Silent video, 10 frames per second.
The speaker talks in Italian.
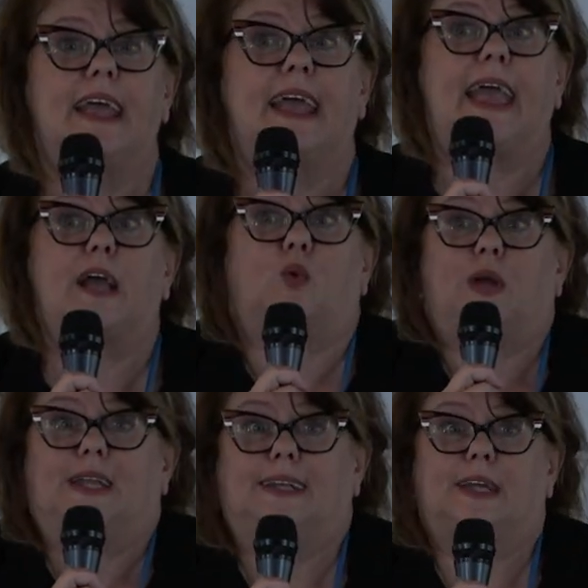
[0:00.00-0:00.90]
e
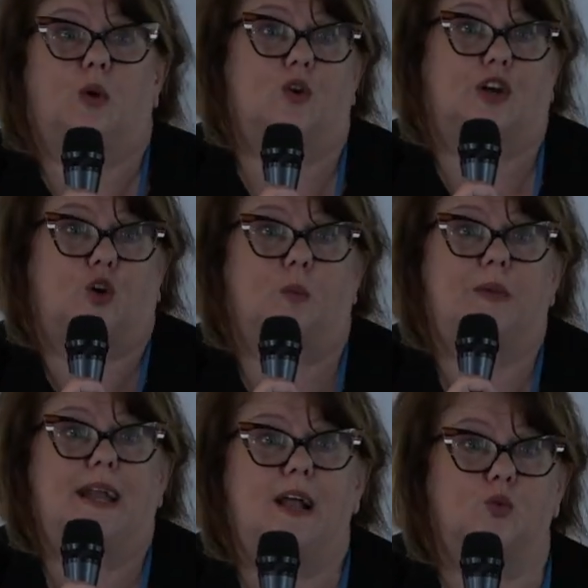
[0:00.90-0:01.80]
quindi quello che
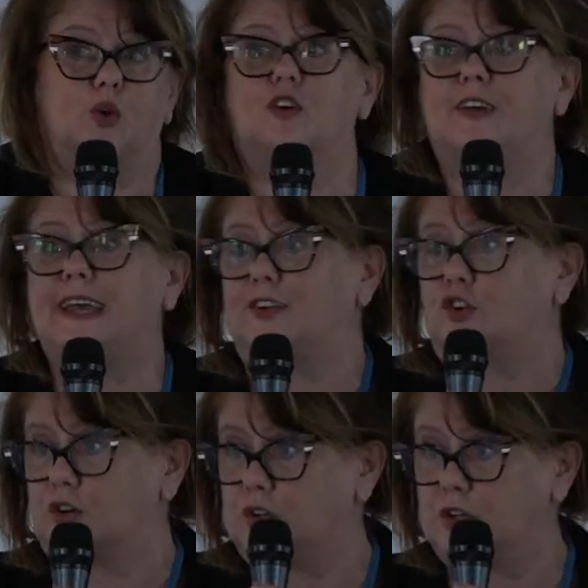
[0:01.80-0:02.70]
combina lui lo
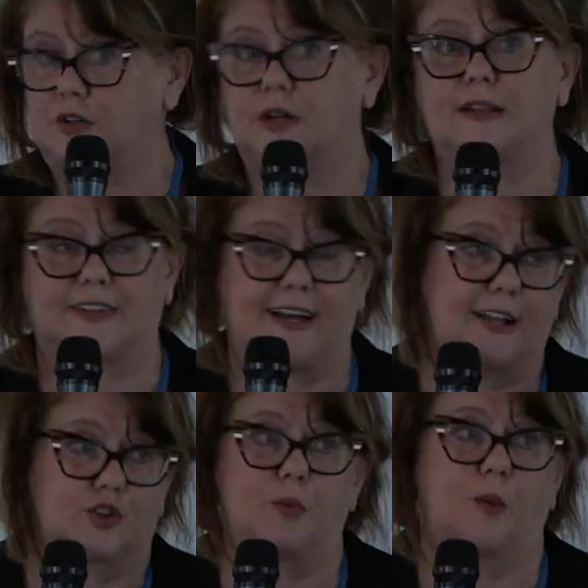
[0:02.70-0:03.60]
vedo, e tra
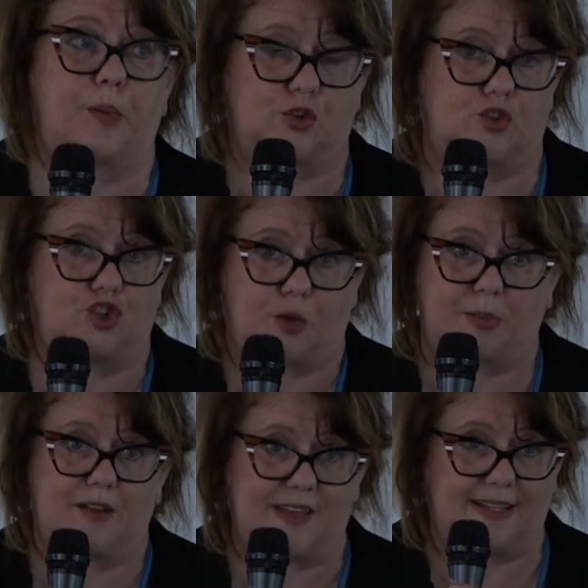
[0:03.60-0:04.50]
l'altro me lo porto in giro
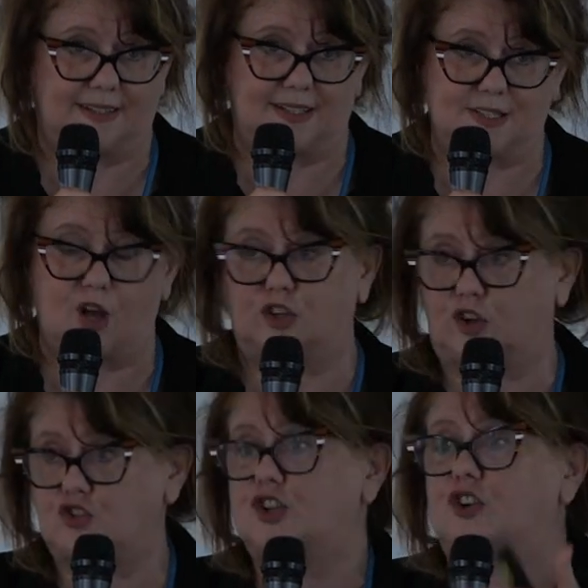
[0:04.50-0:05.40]
per eventi di
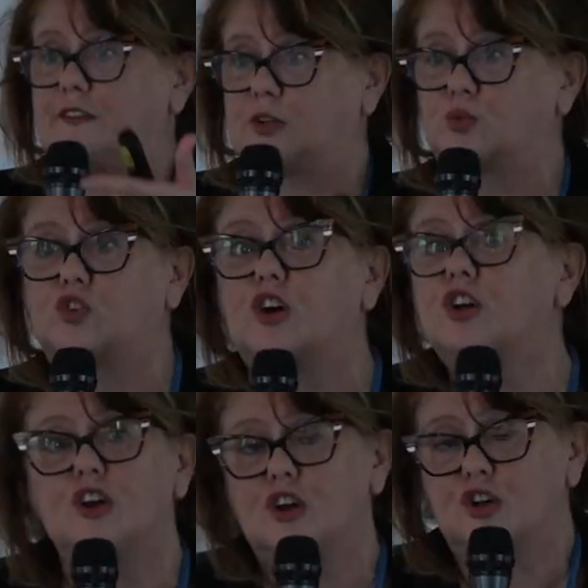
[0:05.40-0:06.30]
solito. Oggi non è venuto
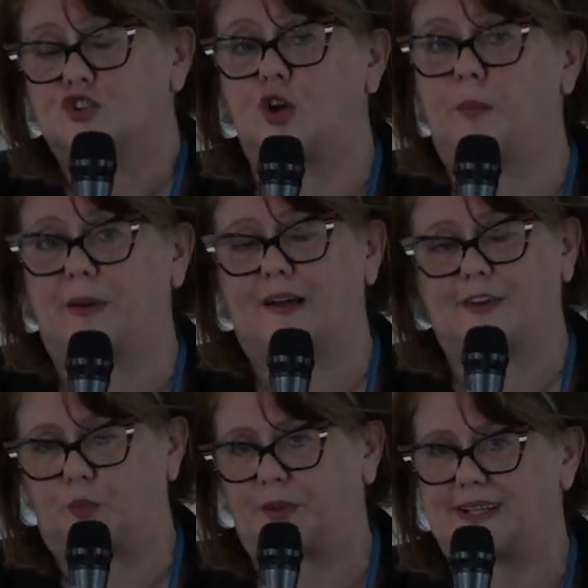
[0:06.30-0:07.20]
solo perché ha
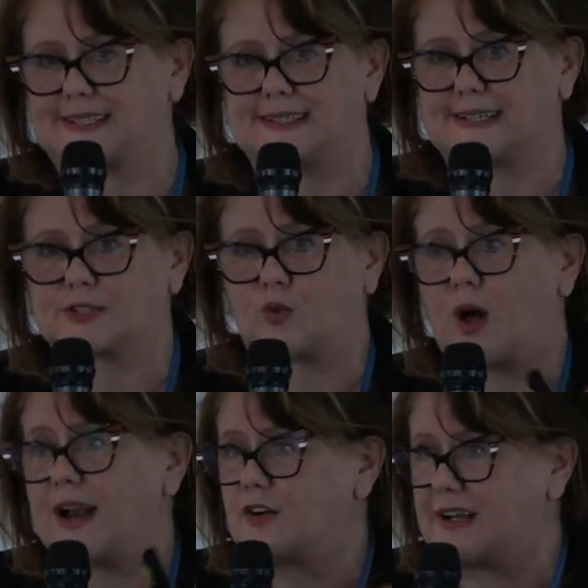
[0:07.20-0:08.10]
fatto un po' di assenza a
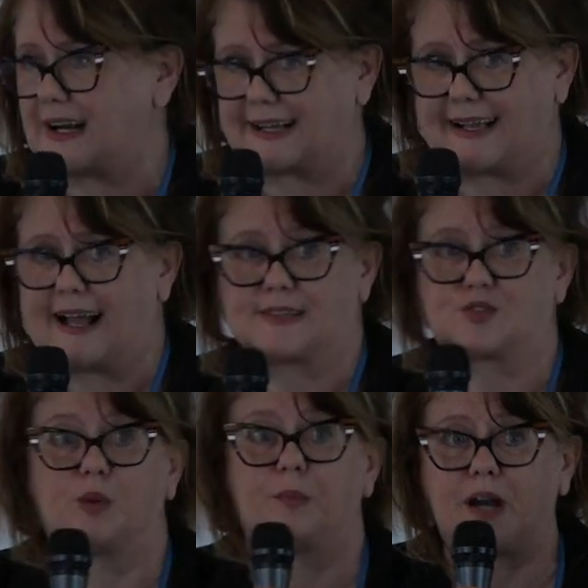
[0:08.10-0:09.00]
scuola e non era il
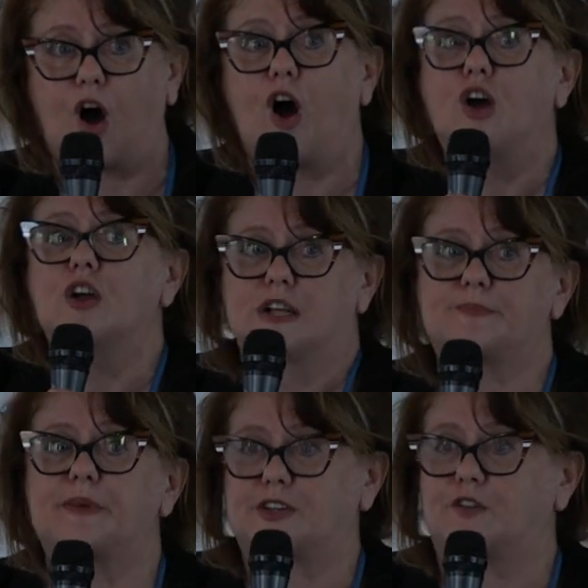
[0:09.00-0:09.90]
caso, però
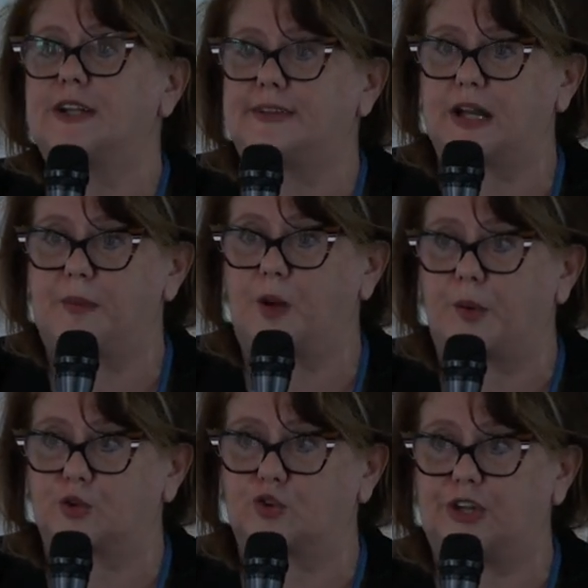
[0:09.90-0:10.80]
spesso e volentieri me lo
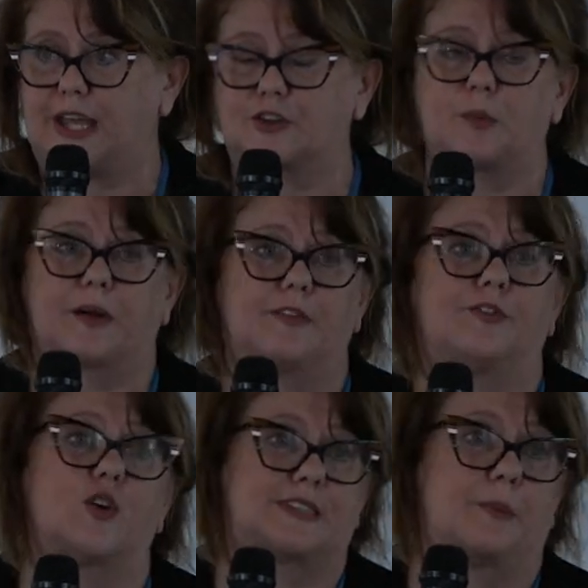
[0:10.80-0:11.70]
porto dietro perché
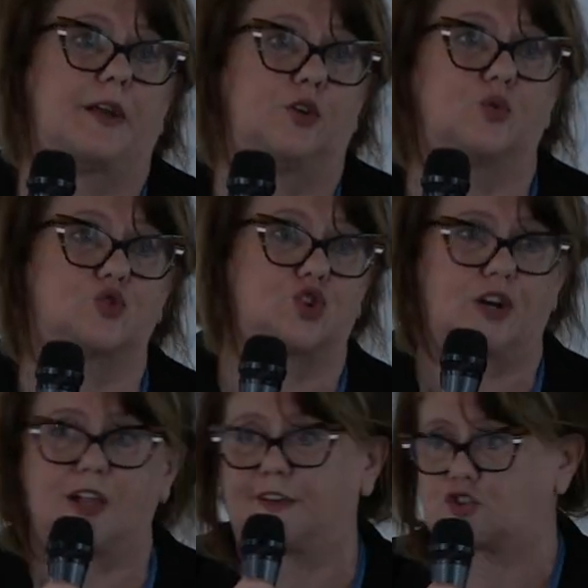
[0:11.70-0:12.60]
forse per
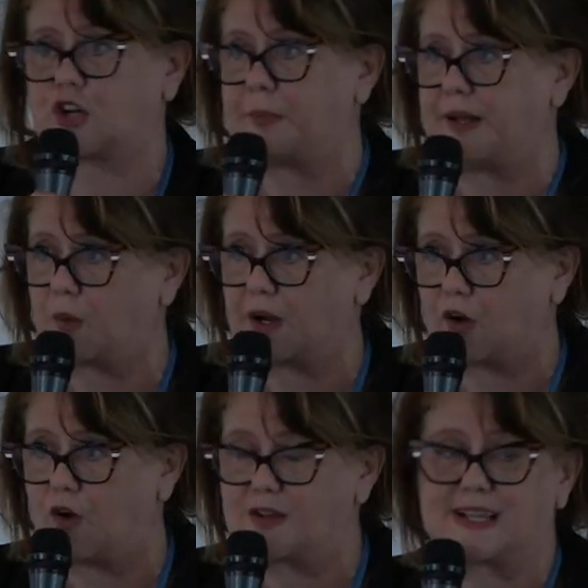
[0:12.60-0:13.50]
induzione gli faccio capire
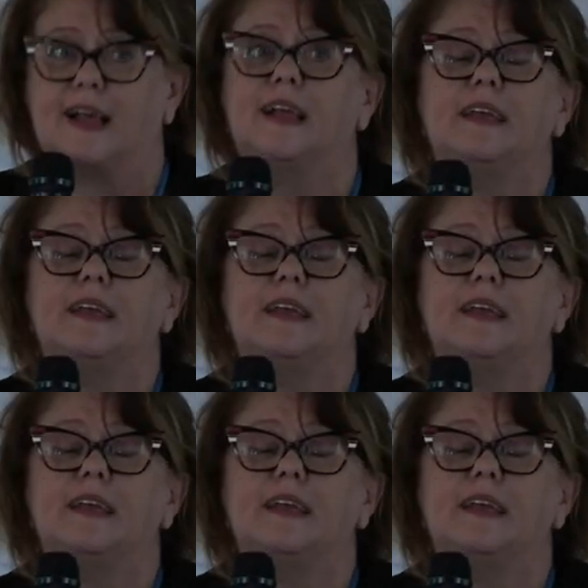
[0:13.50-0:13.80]
qualcosa.